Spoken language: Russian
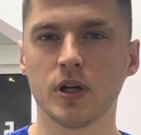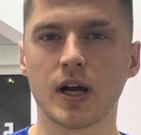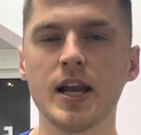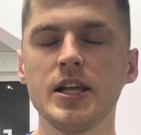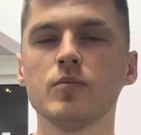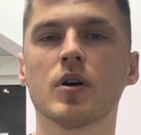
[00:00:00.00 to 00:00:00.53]

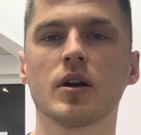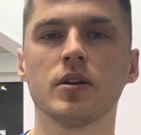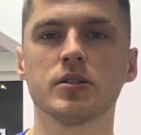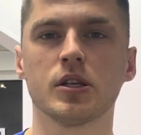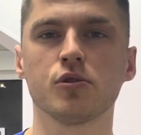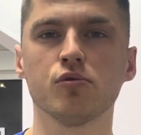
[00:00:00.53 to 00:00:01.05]
калибр
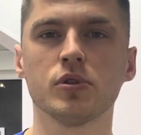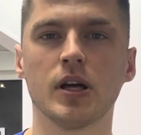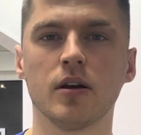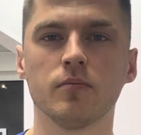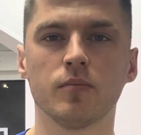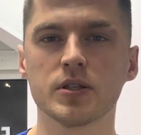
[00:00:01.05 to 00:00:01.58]

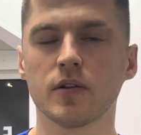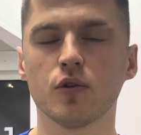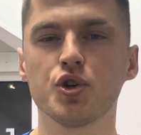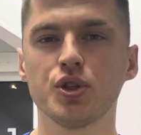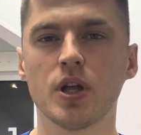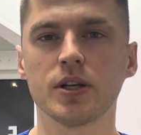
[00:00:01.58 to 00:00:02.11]
сосуда
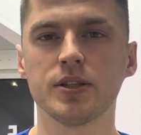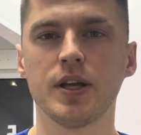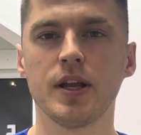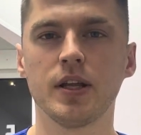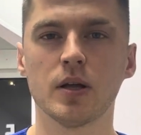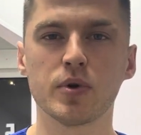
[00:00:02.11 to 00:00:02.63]
позвоночной
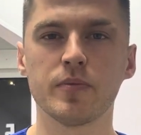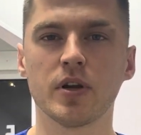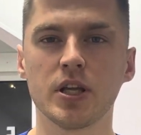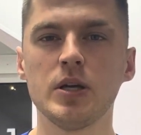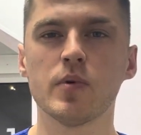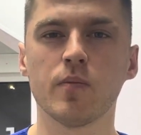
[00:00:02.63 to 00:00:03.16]
артерии, например,
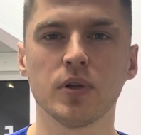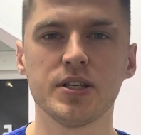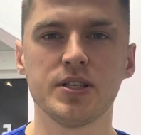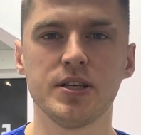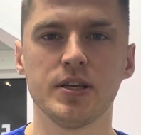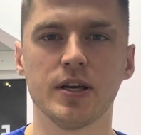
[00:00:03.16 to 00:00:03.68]

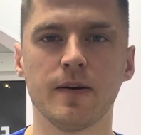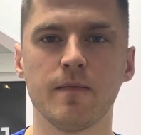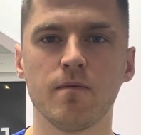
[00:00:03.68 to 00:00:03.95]
гипоплазия.